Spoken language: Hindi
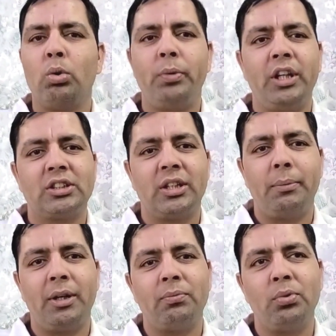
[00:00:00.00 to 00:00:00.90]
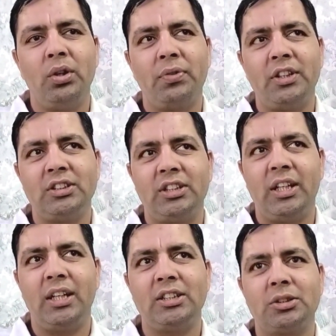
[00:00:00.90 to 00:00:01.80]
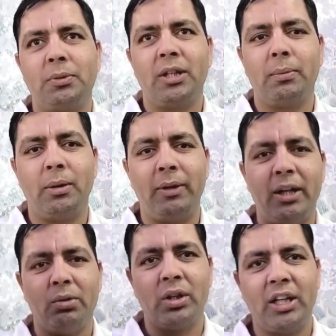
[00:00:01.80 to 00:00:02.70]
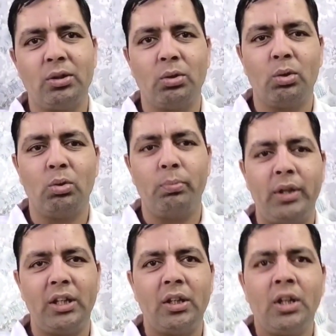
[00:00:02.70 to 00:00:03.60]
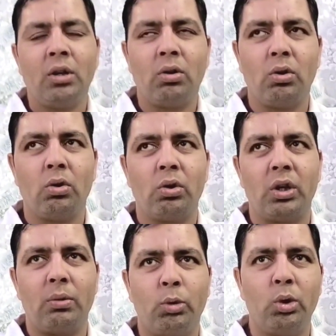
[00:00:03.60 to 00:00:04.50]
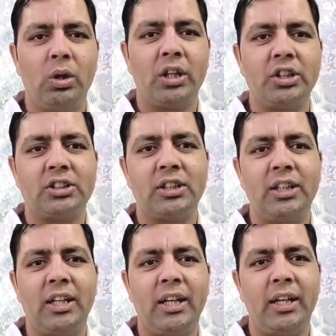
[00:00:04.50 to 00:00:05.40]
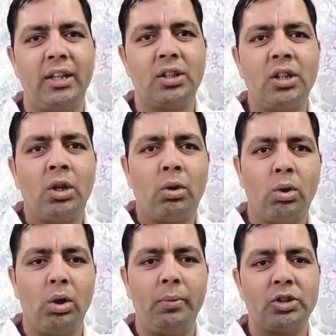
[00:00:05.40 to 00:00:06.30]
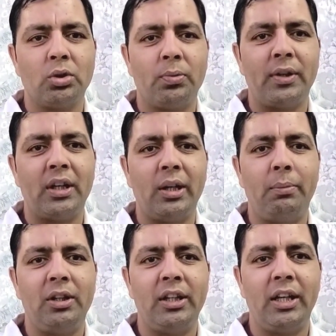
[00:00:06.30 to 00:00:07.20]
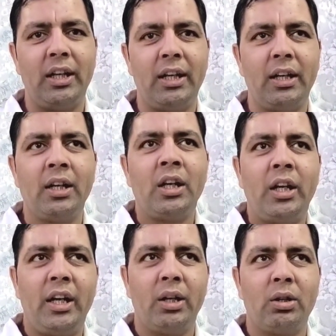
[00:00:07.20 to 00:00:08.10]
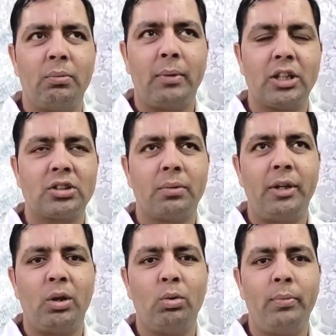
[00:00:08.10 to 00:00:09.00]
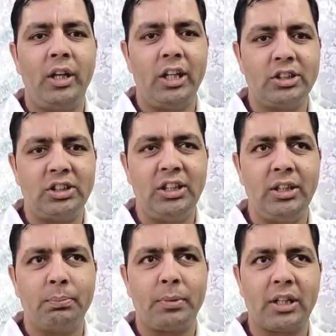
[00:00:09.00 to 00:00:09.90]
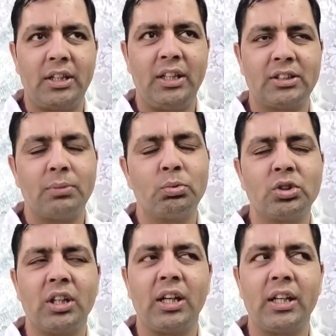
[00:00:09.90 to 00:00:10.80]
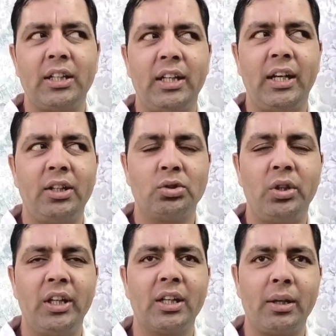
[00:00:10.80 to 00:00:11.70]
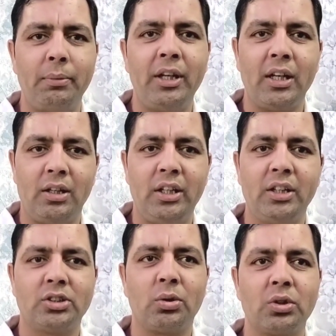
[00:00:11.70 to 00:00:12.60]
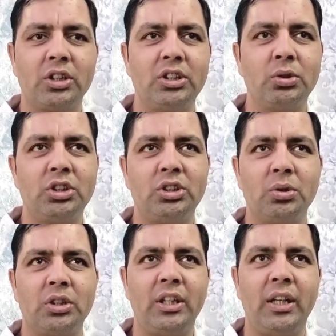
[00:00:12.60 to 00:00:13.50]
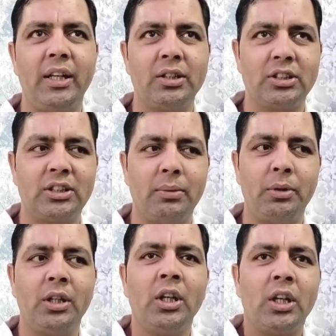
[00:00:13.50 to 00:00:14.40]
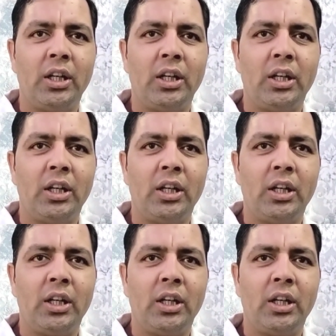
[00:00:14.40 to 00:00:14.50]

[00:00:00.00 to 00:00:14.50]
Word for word: टू बी एच के में हम फुली फिनिश दे रहे हैं जिसमें डबल बेड हो गया दोनों रूम में और मॉडुलर किचन दे रहे हैं हॉल में सोफ़ा टेबल दे रहे हैं एक मास्टर बेडरूम में एसी पर्दे सब कुछ लगा के दे रहे हैं जो एक घर में एक ज़रूरत की जो चीज़ें होती है ना एक जैसे हमें